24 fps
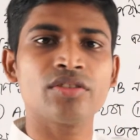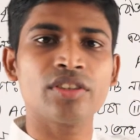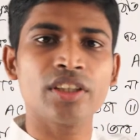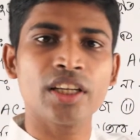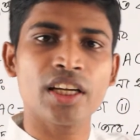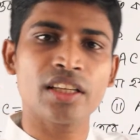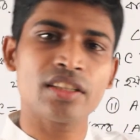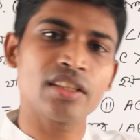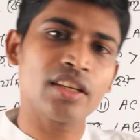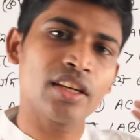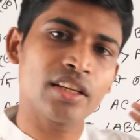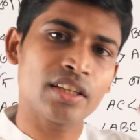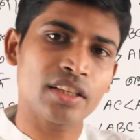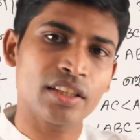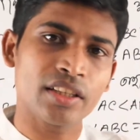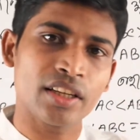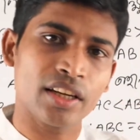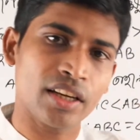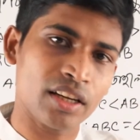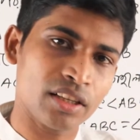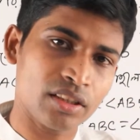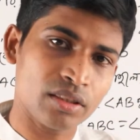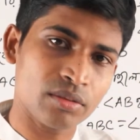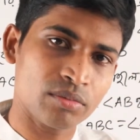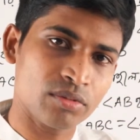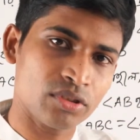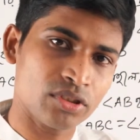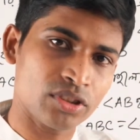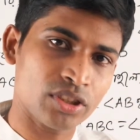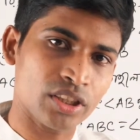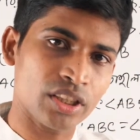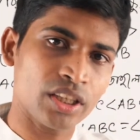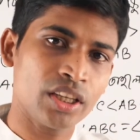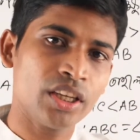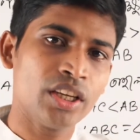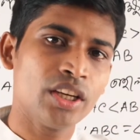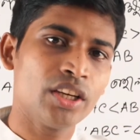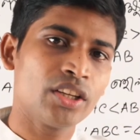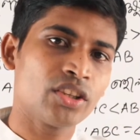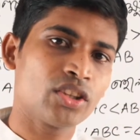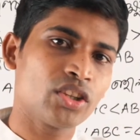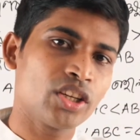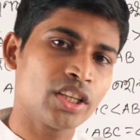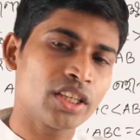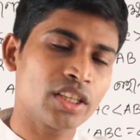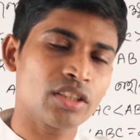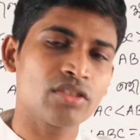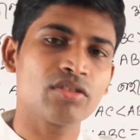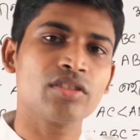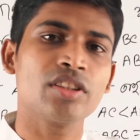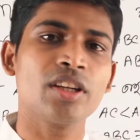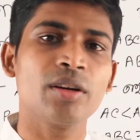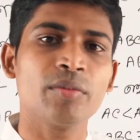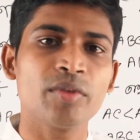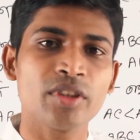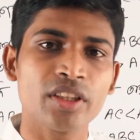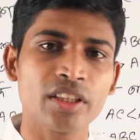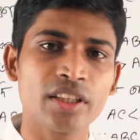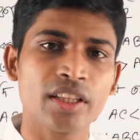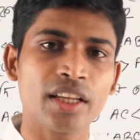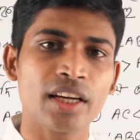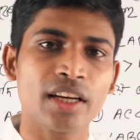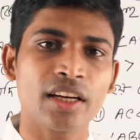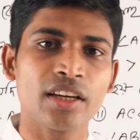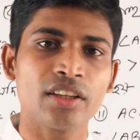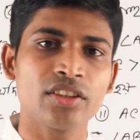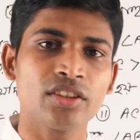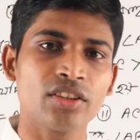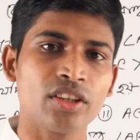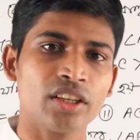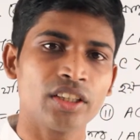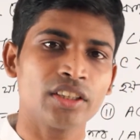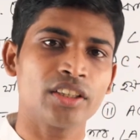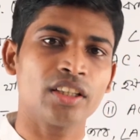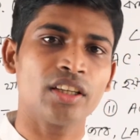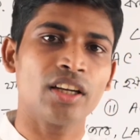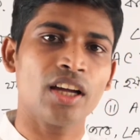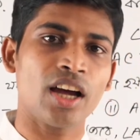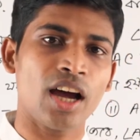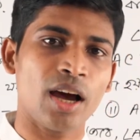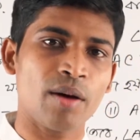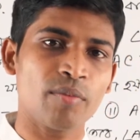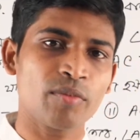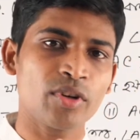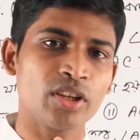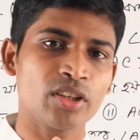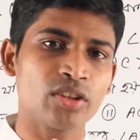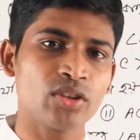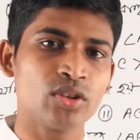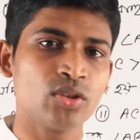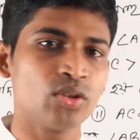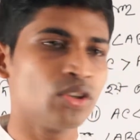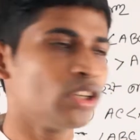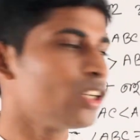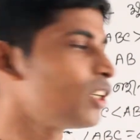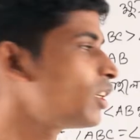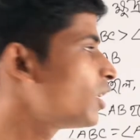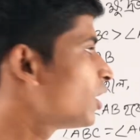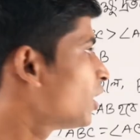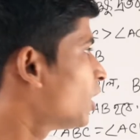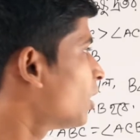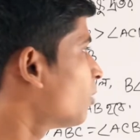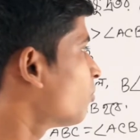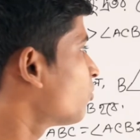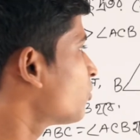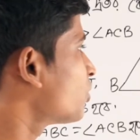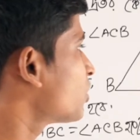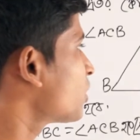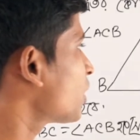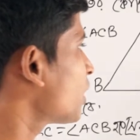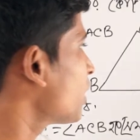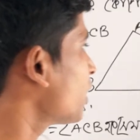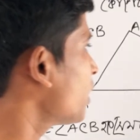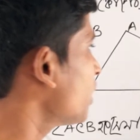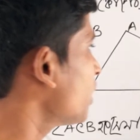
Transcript: সরে আছে এটা দেখাতে বলছে তো এটা যদি আমাদের দেখাতে হয় তাহলে আমরা ধরে নিলাম যে